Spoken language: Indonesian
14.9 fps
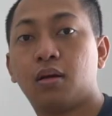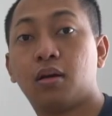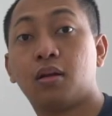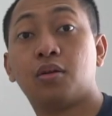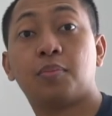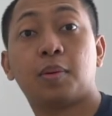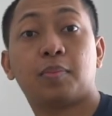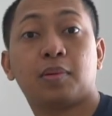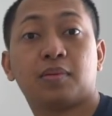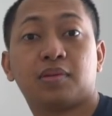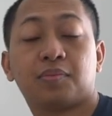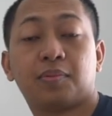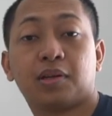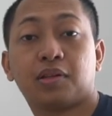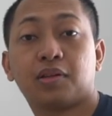Hello people
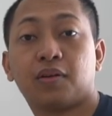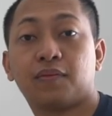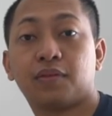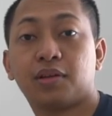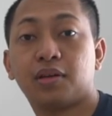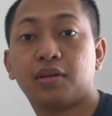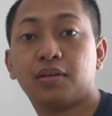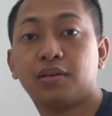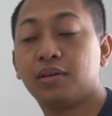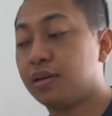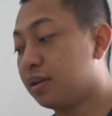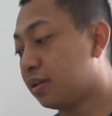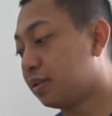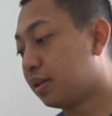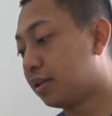with spirit of name
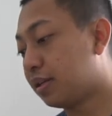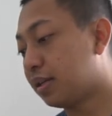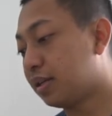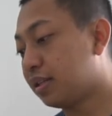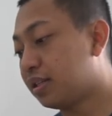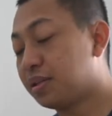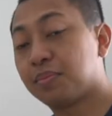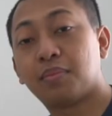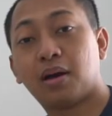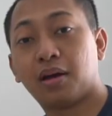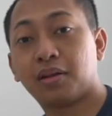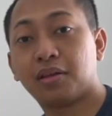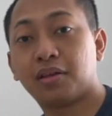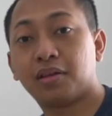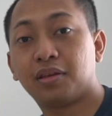Jadi
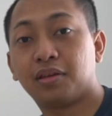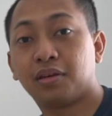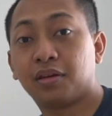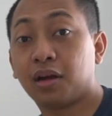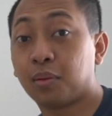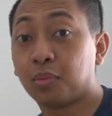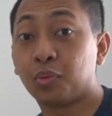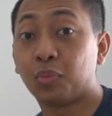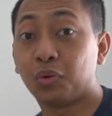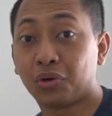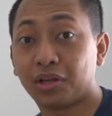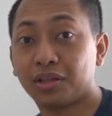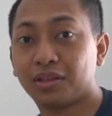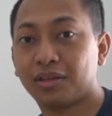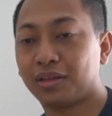sembari
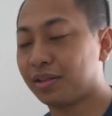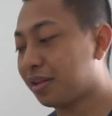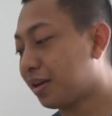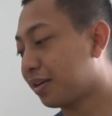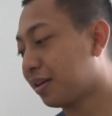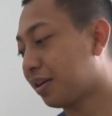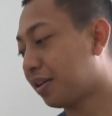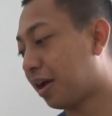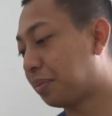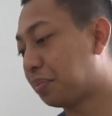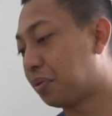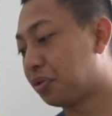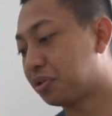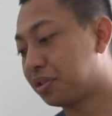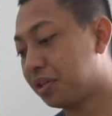ngabuburit kita akan
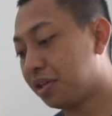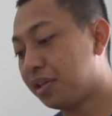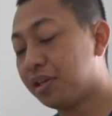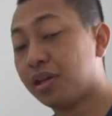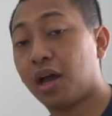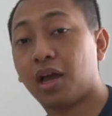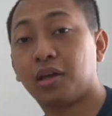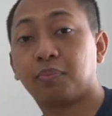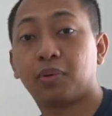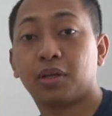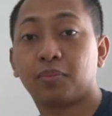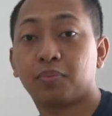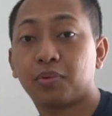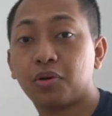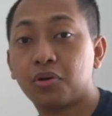unboxing
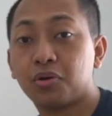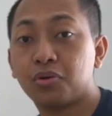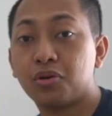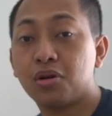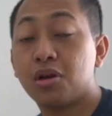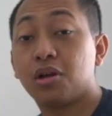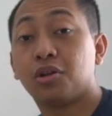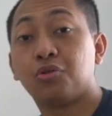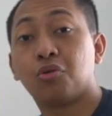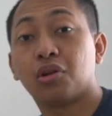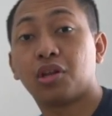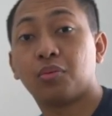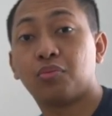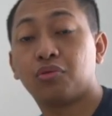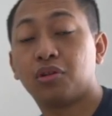iPad Pro
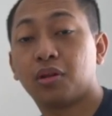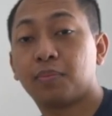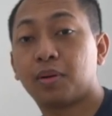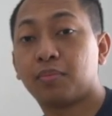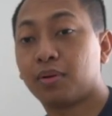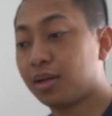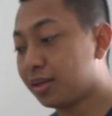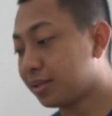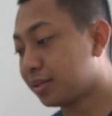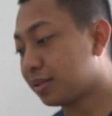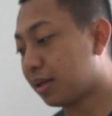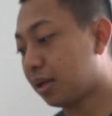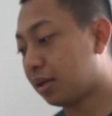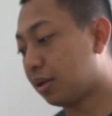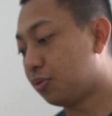2018
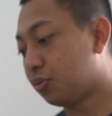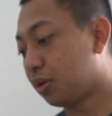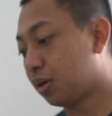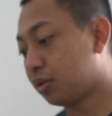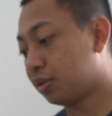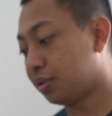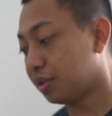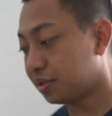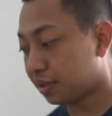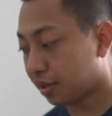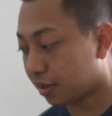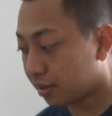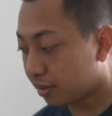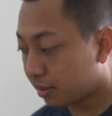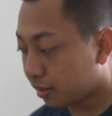Ada dua jenis
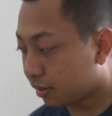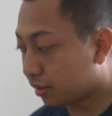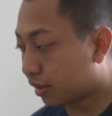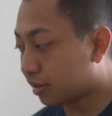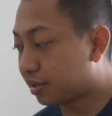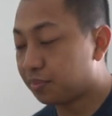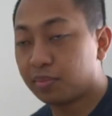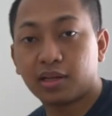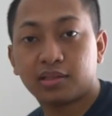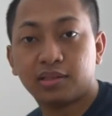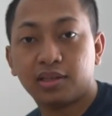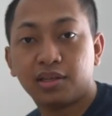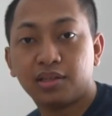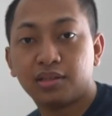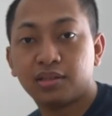ya Yang
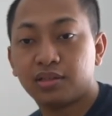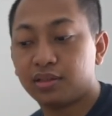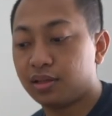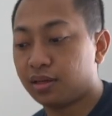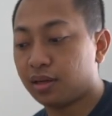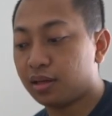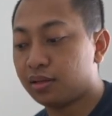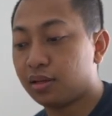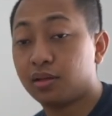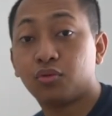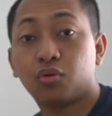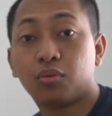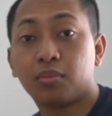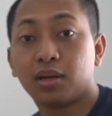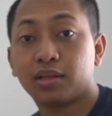11 inch dengan yang
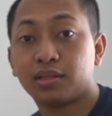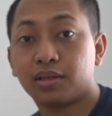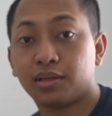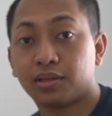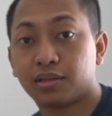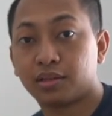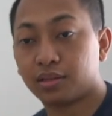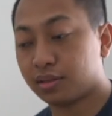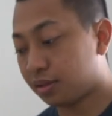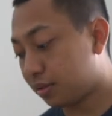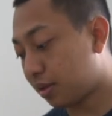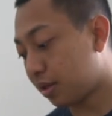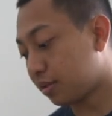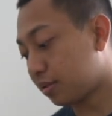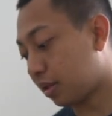12 inch
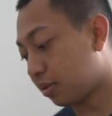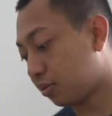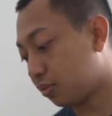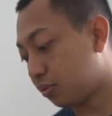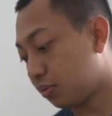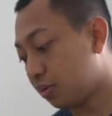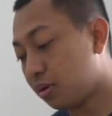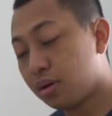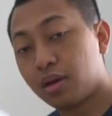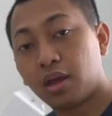Dan satu